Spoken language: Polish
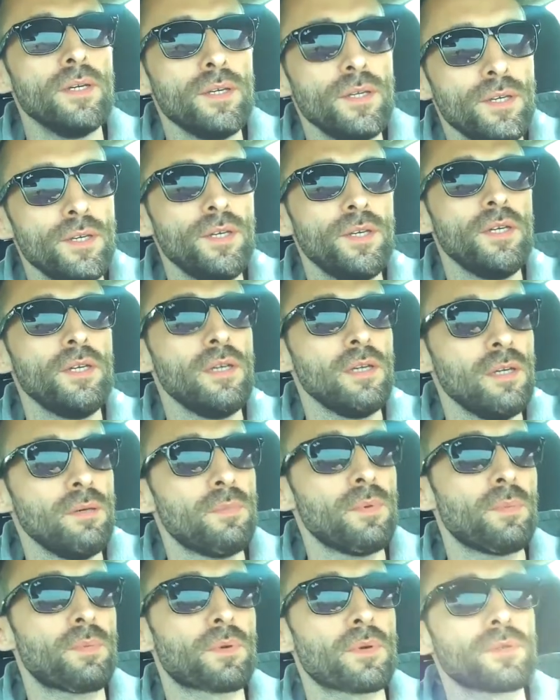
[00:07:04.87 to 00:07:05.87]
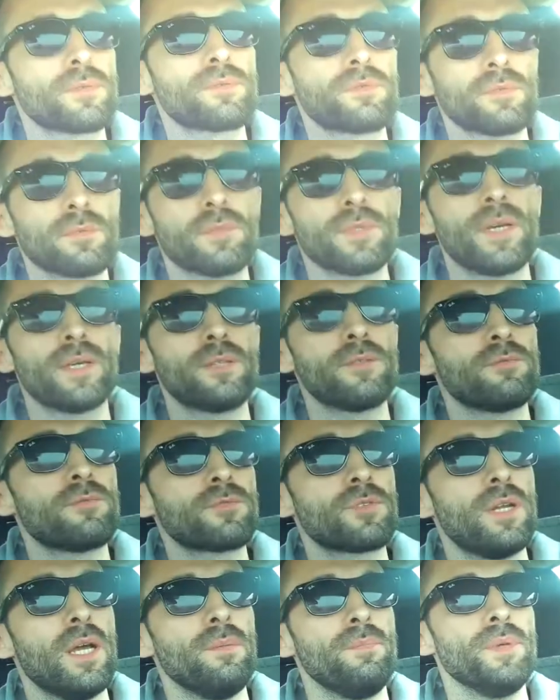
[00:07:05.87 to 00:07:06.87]
i po prostu jest
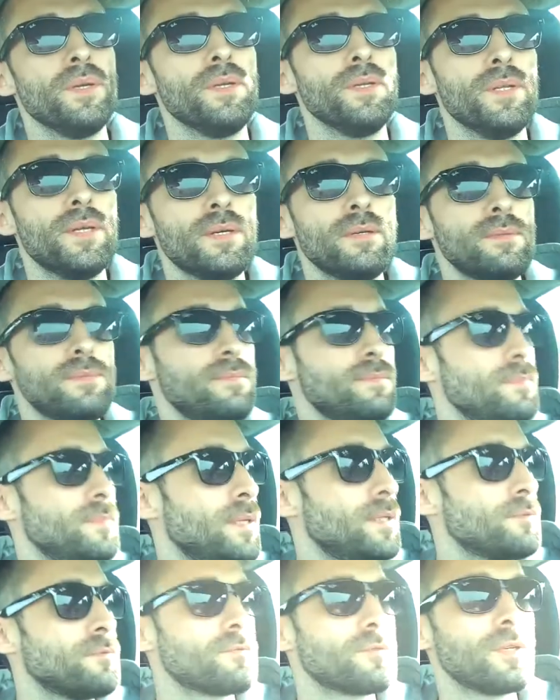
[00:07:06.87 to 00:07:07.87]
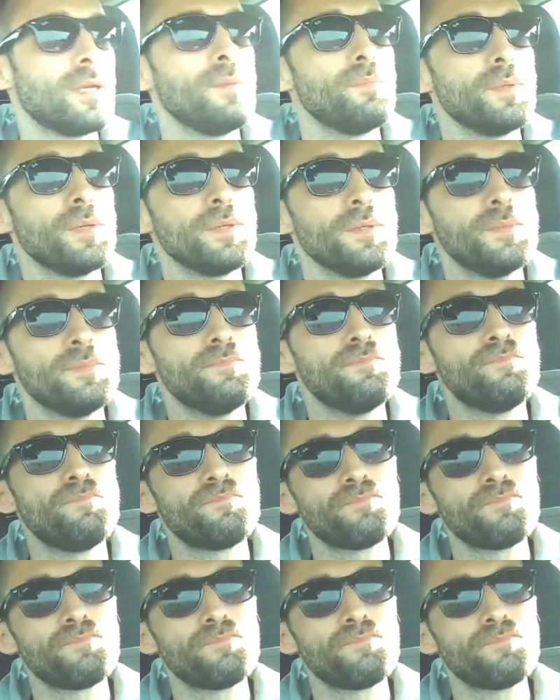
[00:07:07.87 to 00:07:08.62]
już lepiej, nie? Jest już lepiej.